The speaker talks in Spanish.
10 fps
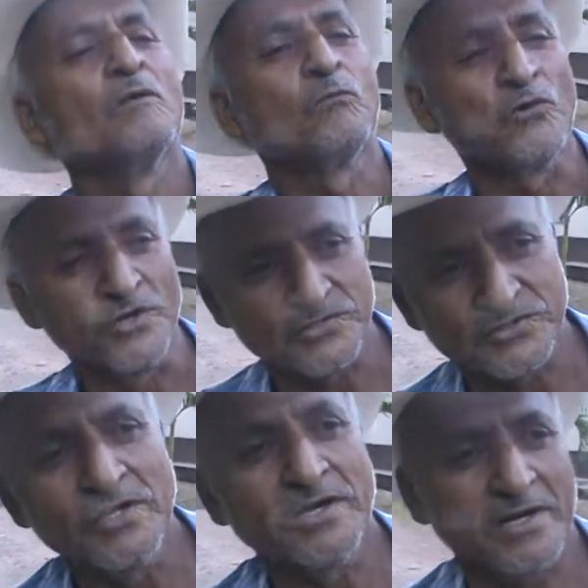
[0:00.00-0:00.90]
Pues
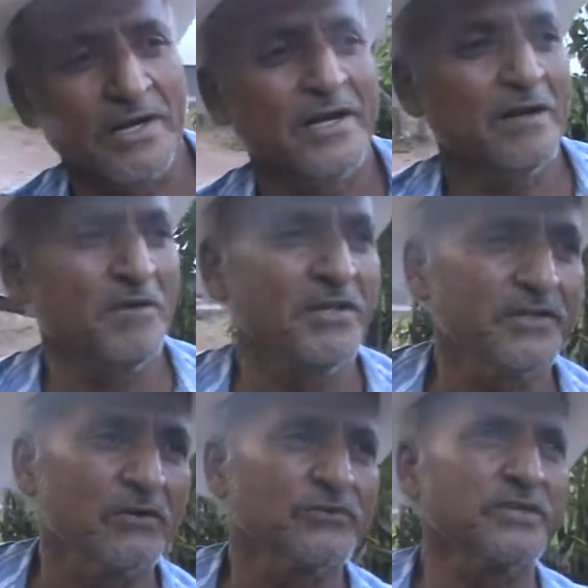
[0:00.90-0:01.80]
sí,
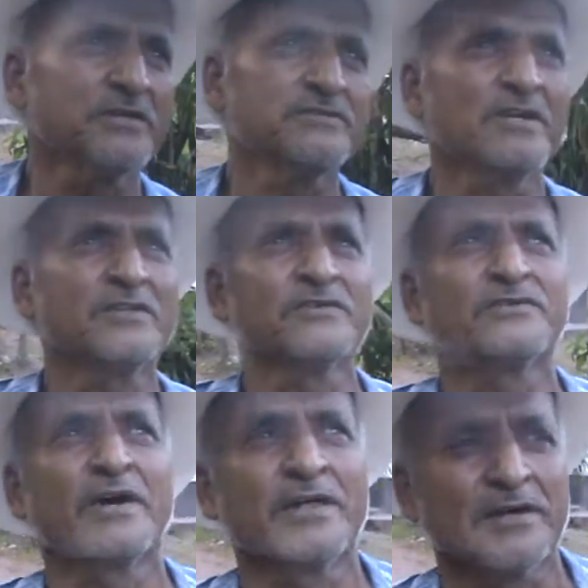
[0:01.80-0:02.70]
claramente lo está diciendo
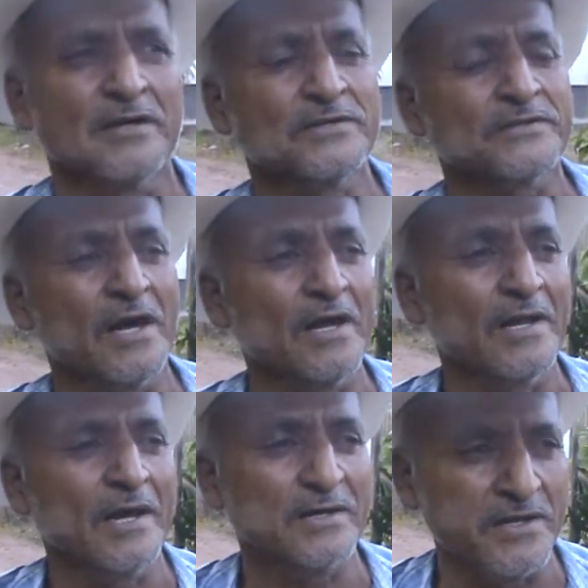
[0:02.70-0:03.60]
usted que está
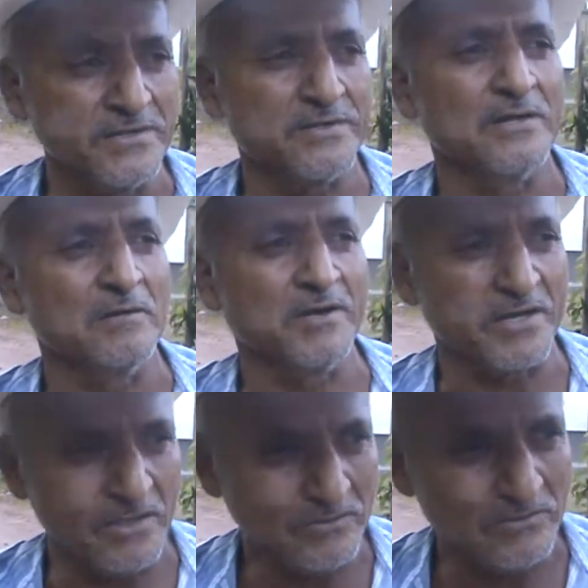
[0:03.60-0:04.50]
la crisis del
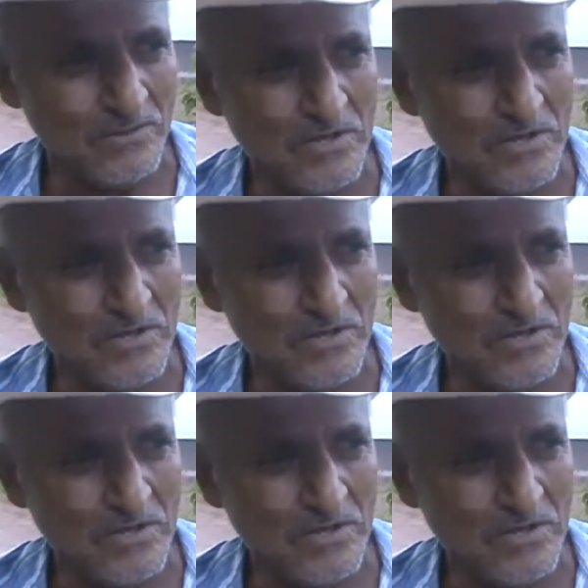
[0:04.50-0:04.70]
verano